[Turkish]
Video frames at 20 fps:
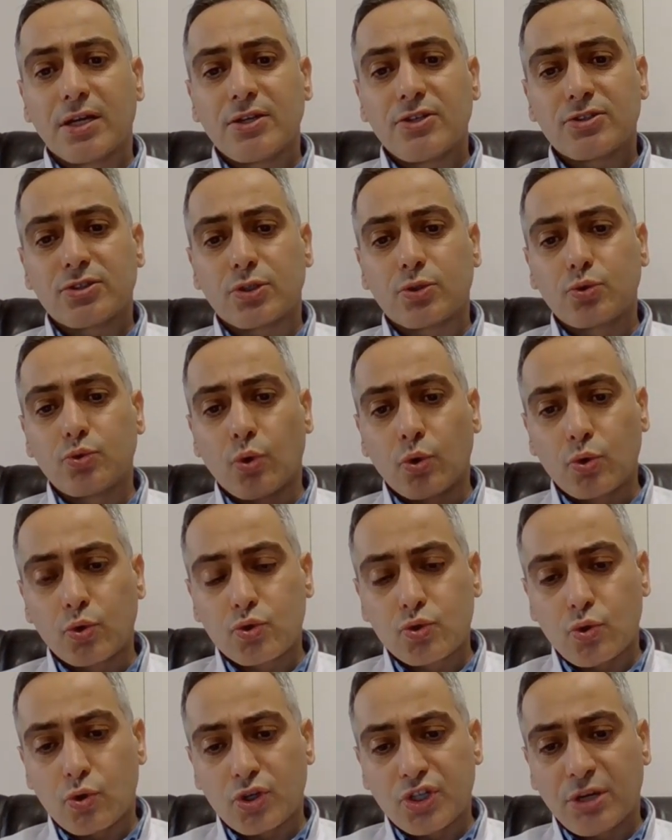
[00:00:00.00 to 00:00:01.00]
İşte doku
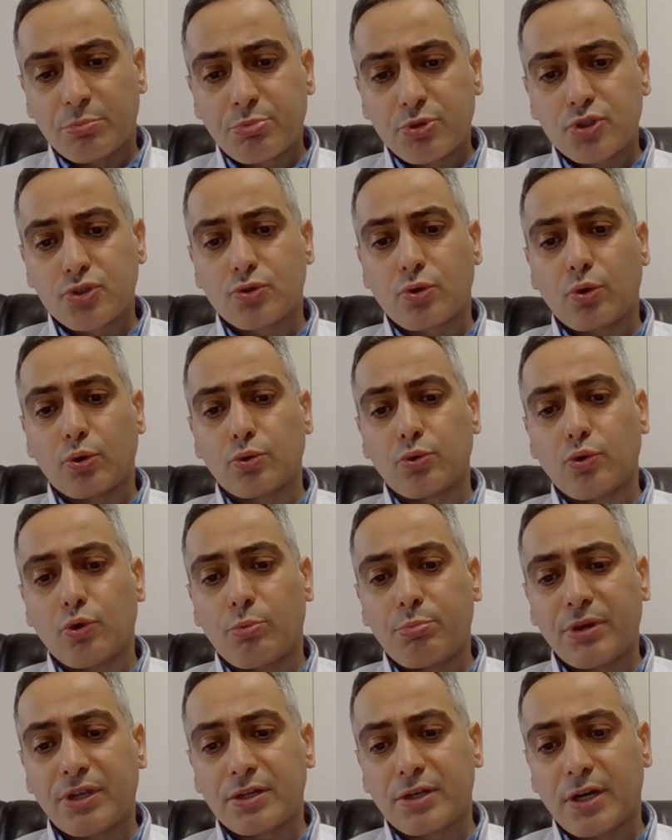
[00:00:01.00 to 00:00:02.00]
çok yapışık oluyor,
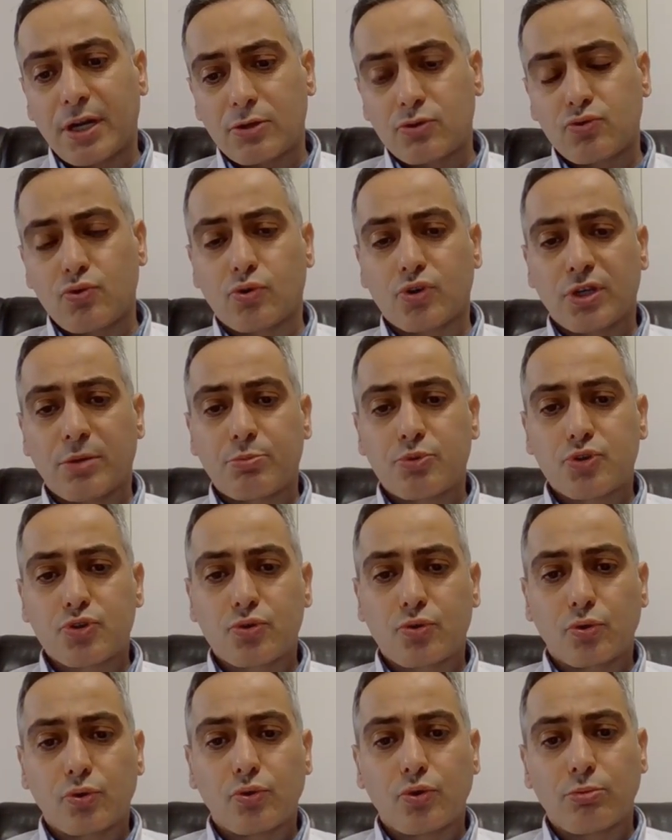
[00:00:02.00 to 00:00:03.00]
perikard çok
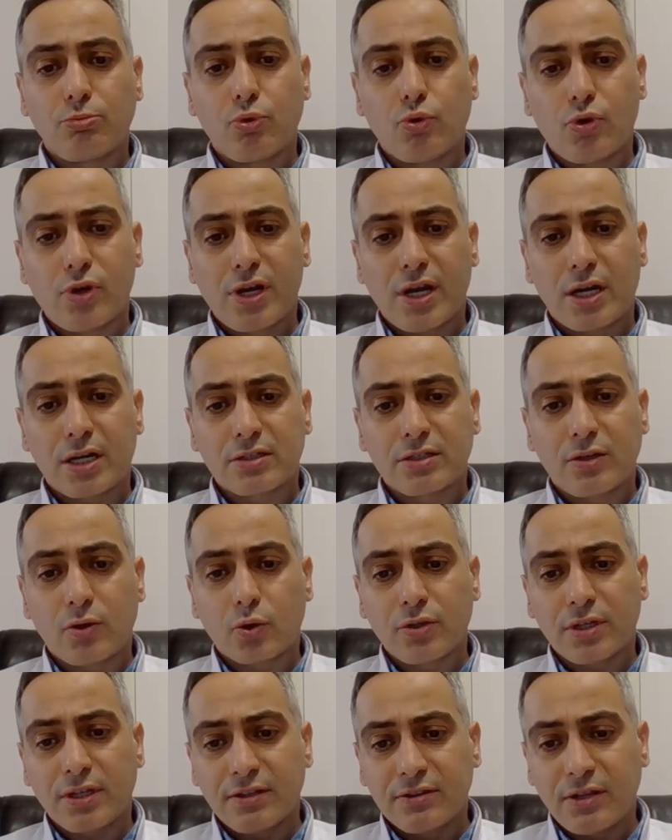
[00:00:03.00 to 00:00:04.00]
yapışık oluyor, miyokarda
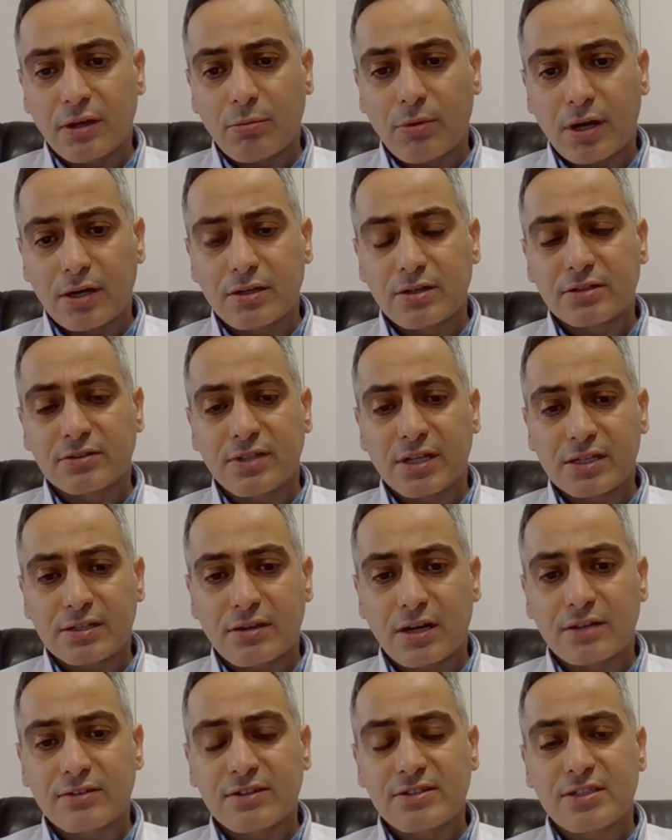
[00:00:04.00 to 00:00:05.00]
oradaki damarları
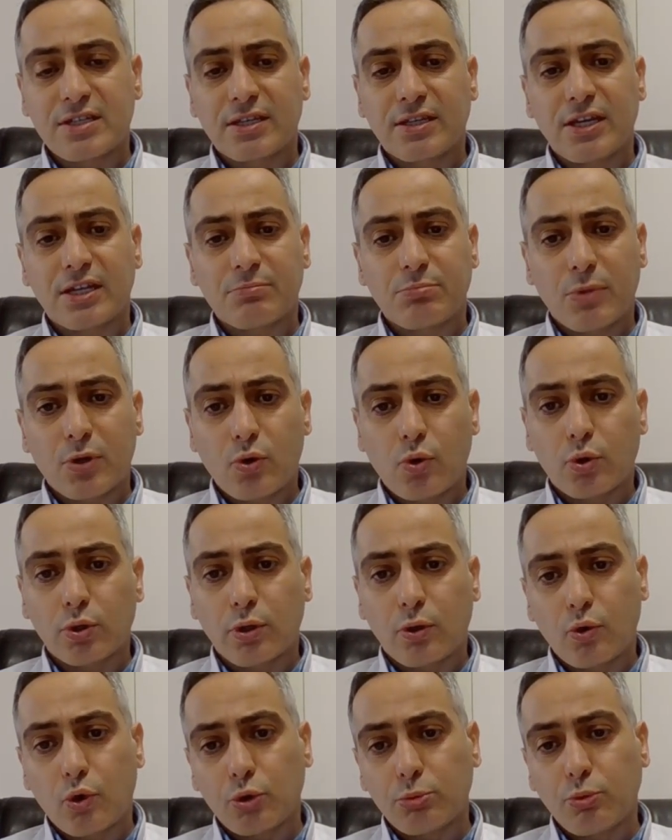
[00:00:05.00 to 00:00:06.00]
tekrar disek etmek
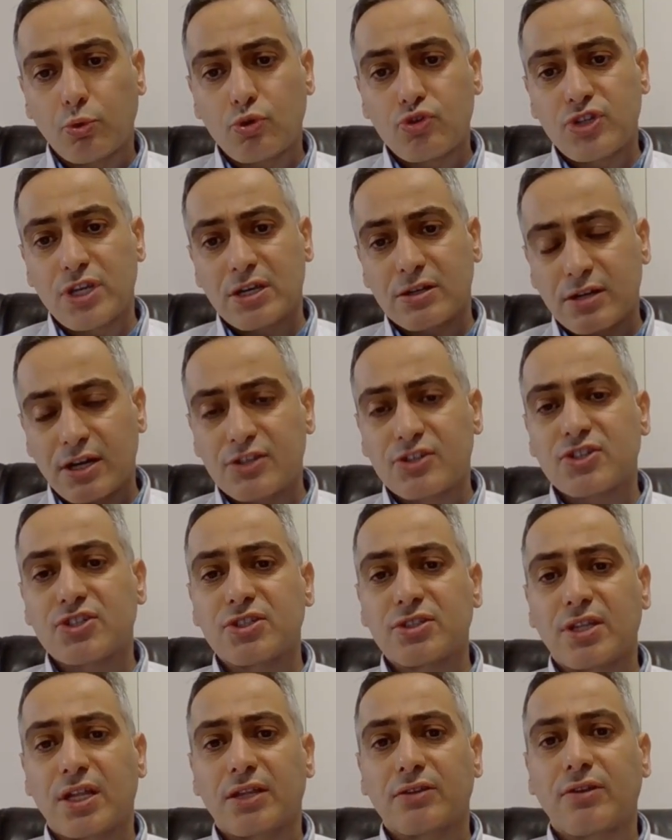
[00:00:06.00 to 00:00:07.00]
kolay olmuyor. Cerrah
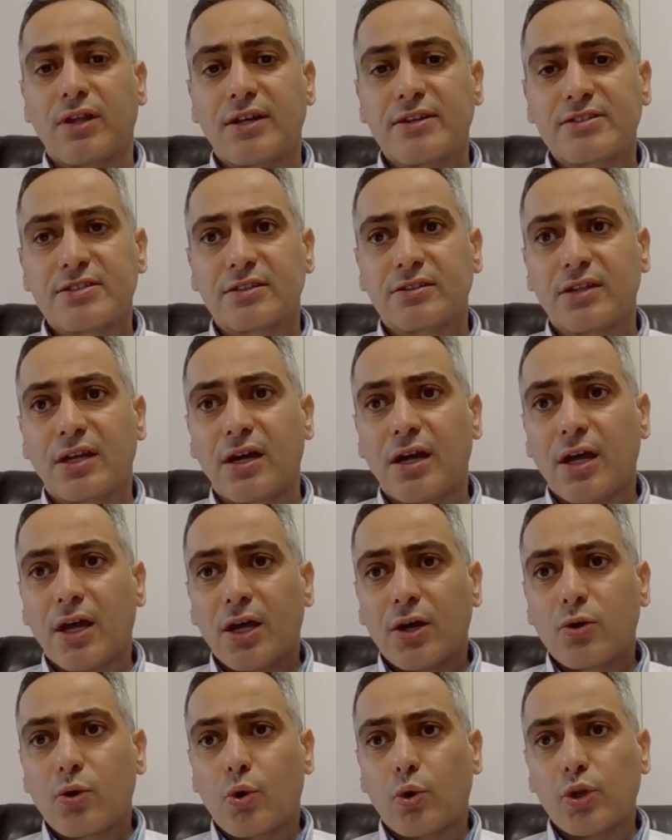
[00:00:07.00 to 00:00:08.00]
açısından da aslında
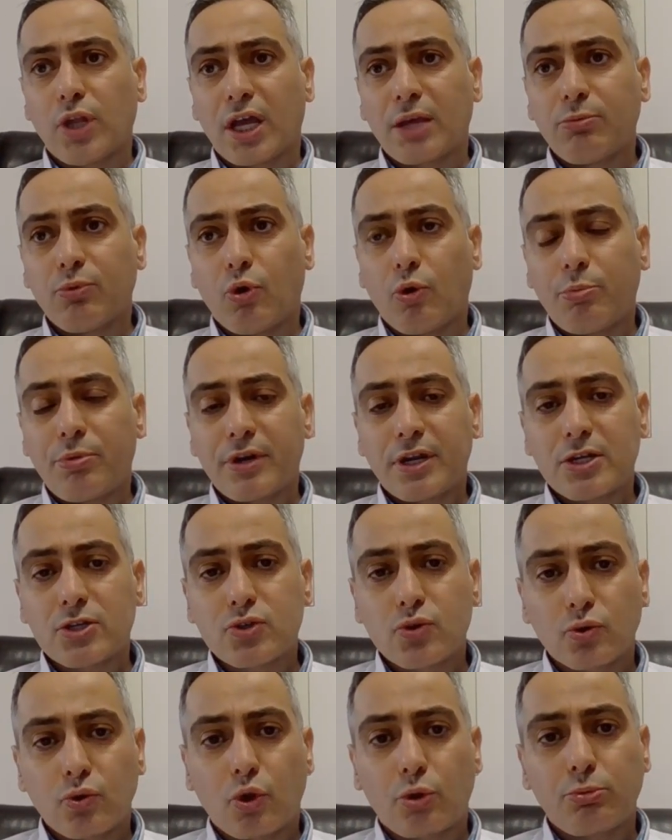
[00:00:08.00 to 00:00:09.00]
kolay bir
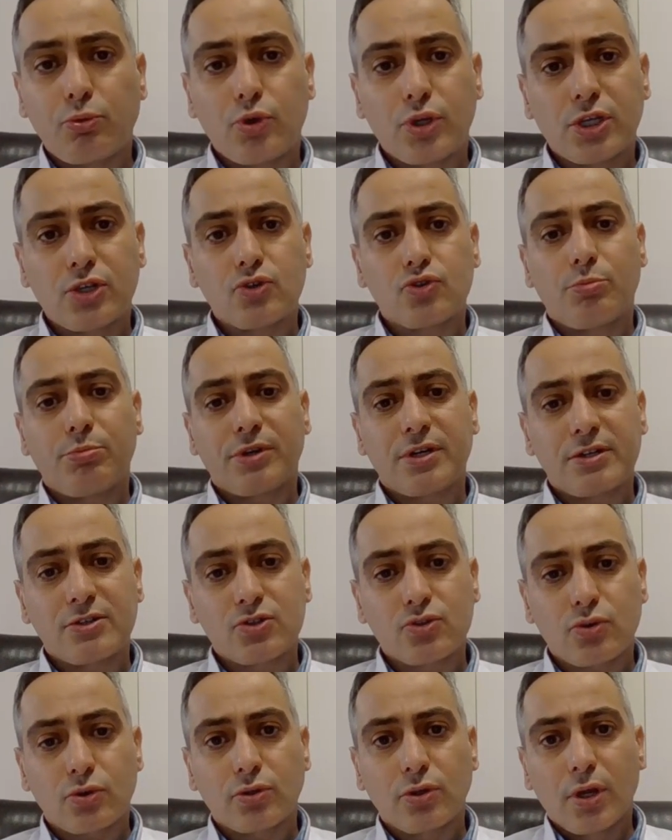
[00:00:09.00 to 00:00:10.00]
operasyon olmuyor ikinci
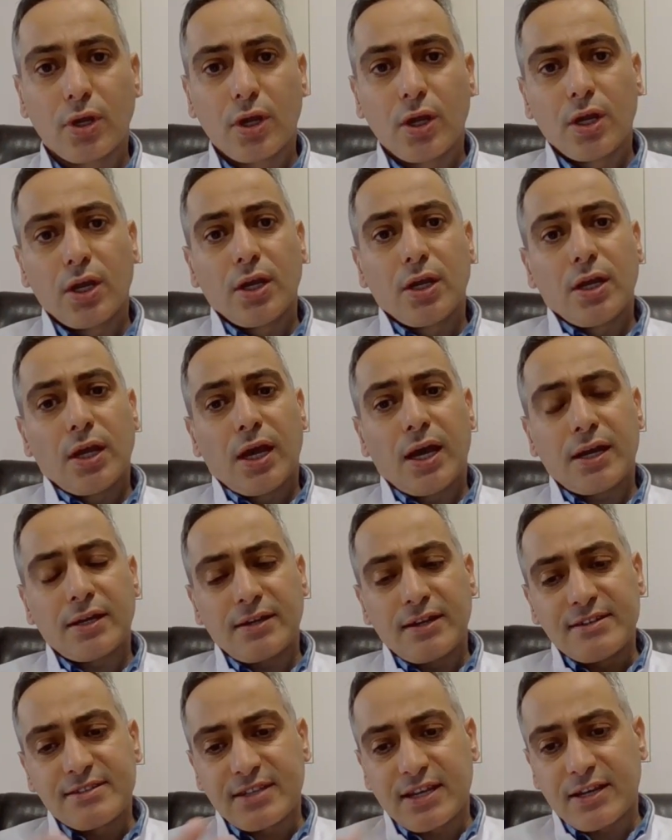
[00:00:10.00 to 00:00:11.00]
operasyon. Her
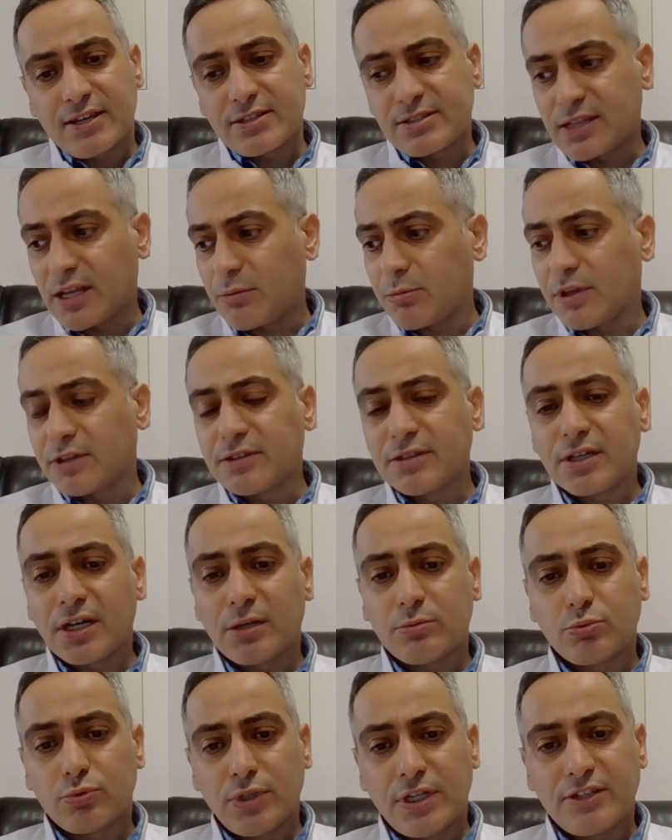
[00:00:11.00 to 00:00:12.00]
neyse hastam yatı
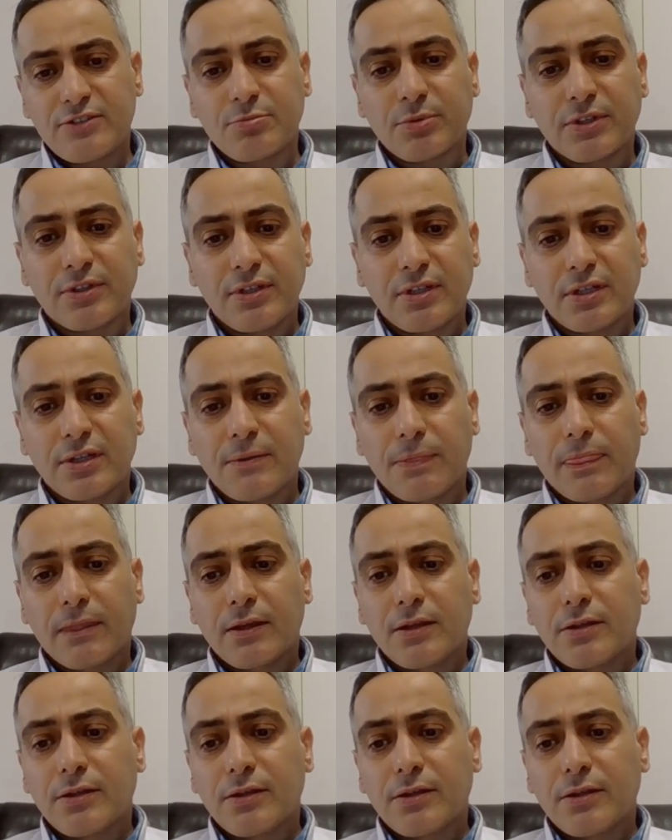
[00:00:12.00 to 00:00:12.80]
kabul etmedi.